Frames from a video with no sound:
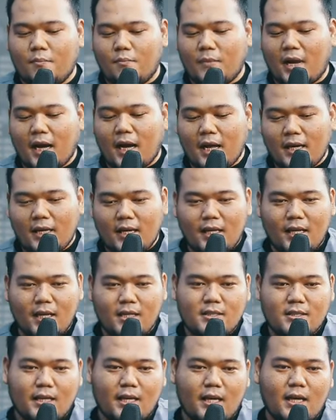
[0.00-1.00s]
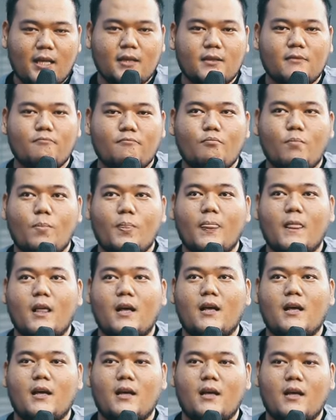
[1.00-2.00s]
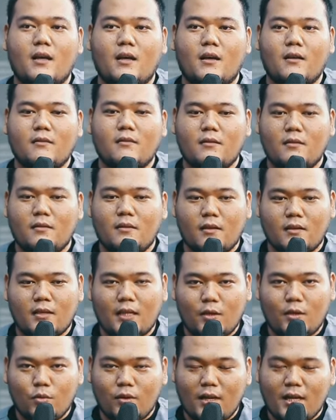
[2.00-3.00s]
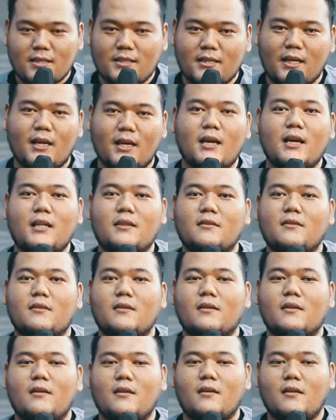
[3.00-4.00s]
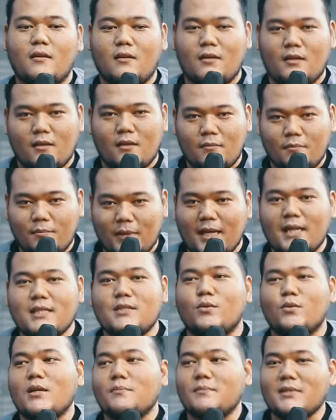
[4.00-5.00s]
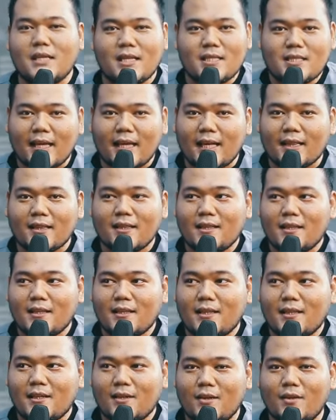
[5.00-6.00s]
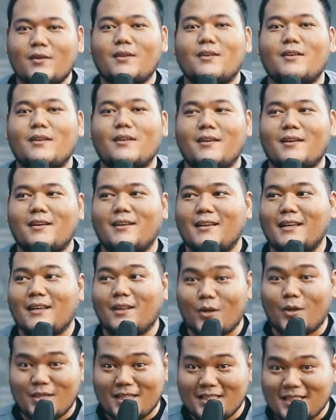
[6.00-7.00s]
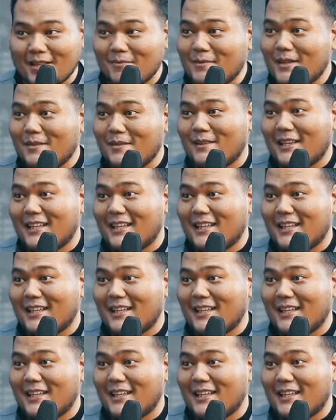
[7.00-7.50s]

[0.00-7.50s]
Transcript: makanan yang sehat uh, tidur yang sehat, badan juga menjadi sehat. Closing statementnya